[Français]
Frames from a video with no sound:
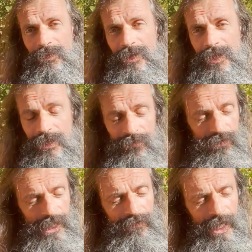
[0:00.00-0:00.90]
si vous,
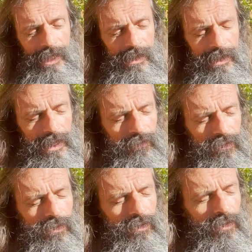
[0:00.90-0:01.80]
livrez, si
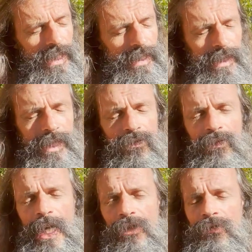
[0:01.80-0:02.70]
vous lisez cet
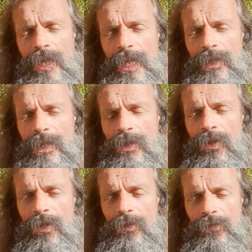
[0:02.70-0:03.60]
ouvrage, vous verrez que les,
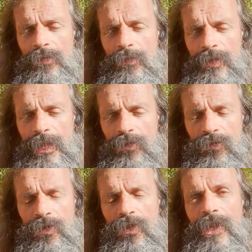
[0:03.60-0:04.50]
dans, on va dire
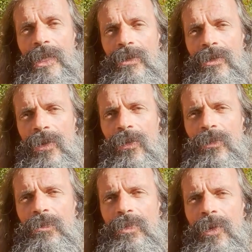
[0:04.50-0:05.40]
jusque dans les 30
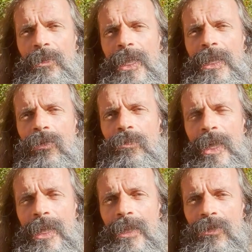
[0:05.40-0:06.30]
premiers
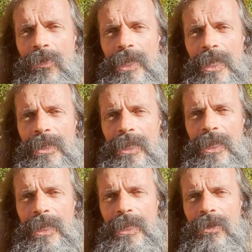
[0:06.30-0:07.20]
Nirupana, ils sont
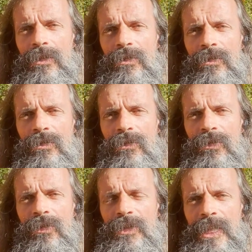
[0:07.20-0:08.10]
assez
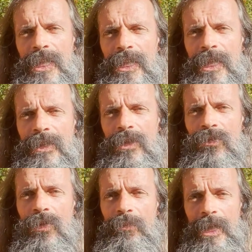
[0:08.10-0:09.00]
condensés, assez
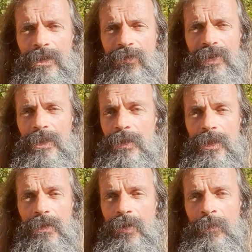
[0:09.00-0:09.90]
courts, parce qu'en fait,
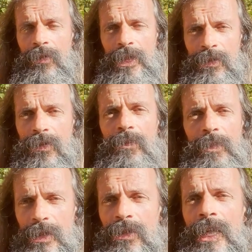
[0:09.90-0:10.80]
c'était vraiment des notes
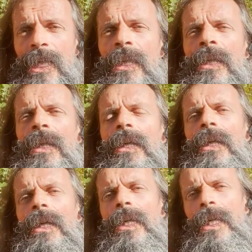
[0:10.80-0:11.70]
personnelles
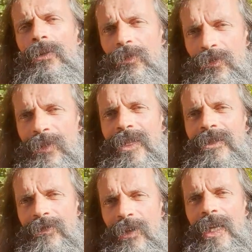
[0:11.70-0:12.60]
et qu'ensuite,
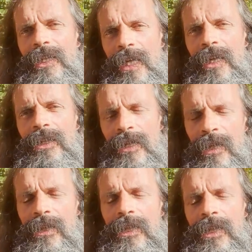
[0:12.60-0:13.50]
voilà, il y a, il y a,
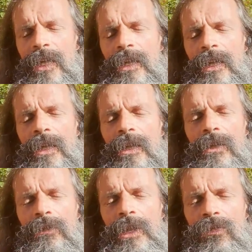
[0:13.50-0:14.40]
il y a
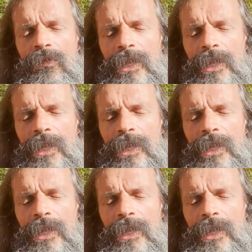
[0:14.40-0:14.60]
on y trouve un